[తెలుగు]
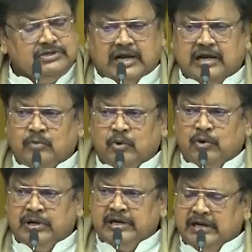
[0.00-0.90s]

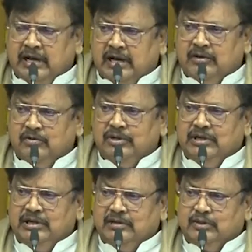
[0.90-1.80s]
జగన్మోహన్ రెడ్డి గారు
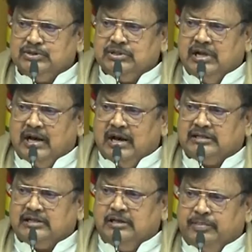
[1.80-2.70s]
ఈ రోజున
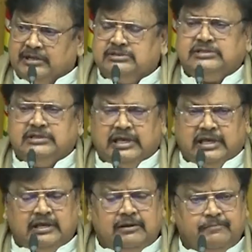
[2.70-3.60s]
అతని పరిస్థితి
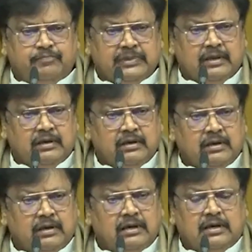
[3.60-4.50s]

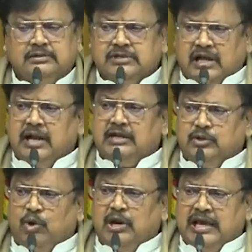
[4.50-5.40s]
చాలా
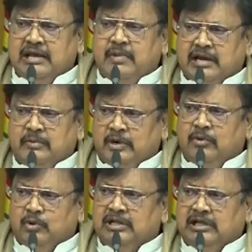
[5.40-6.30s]

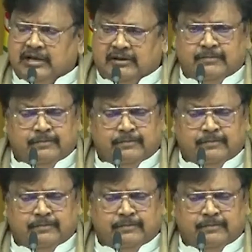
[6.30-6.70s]
డోలాయమానంలో ఉన్నది